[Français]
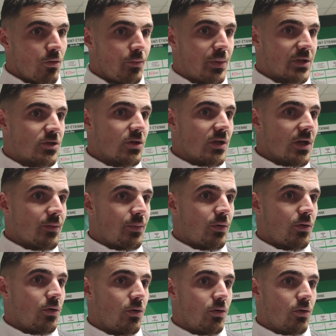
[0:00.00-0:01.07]
On passe un cap,
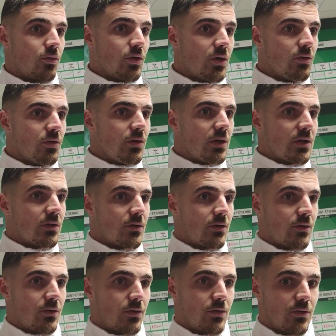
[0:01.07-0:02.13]
oui, oui,
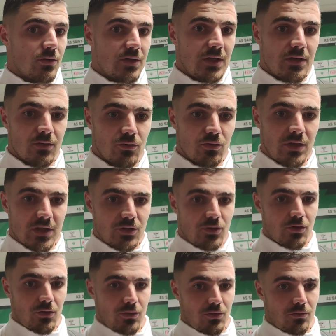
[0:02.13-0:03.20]
on est en tout cas
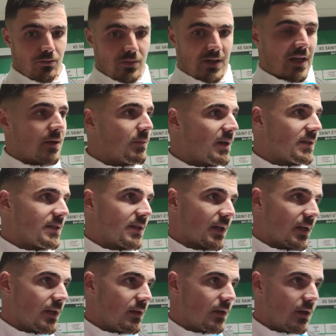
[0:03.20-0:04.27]
sur une très belle
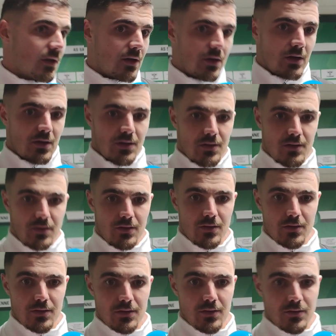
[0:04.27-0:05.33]
série.
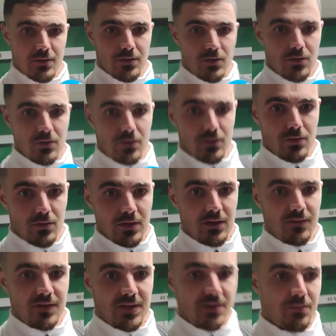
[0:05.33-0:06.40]
Euh,
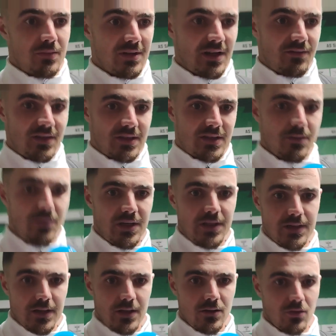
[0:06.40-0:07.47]

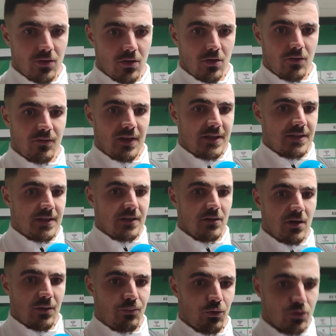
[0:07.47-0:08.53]
d'invincibilité. Donc on va essayer
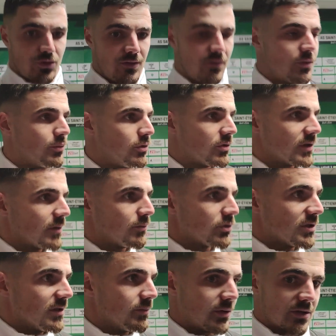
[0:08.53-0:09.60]
de la poursuivre le plus longtemps
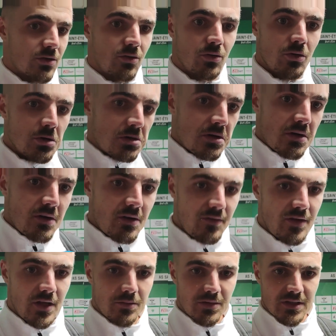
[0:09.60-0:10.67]
possible parce que
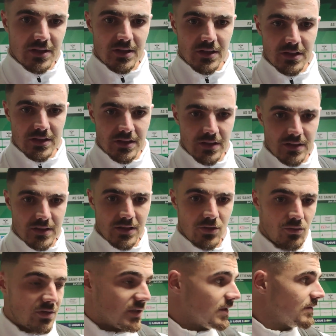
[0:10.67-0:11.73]
finalement c'est
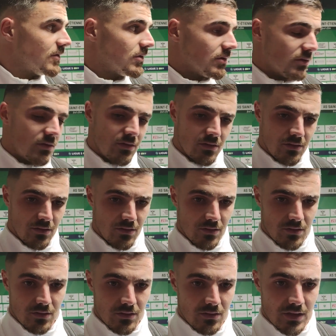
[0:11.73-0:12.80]
jouissif d'être
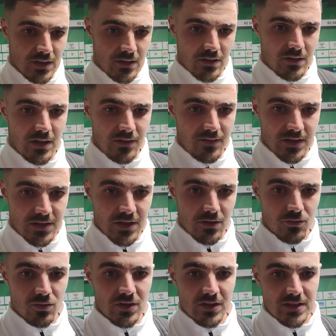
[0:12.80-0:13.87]
de, dans les
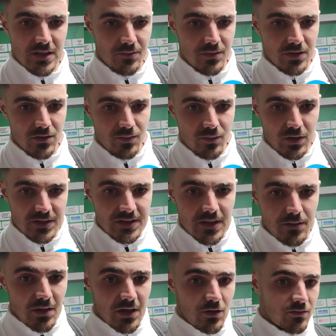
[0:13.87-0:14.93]
vestiaires tous ensemble et de pouvoir
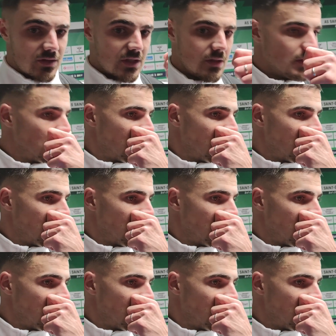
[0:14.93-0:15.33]
célébrer comme ça.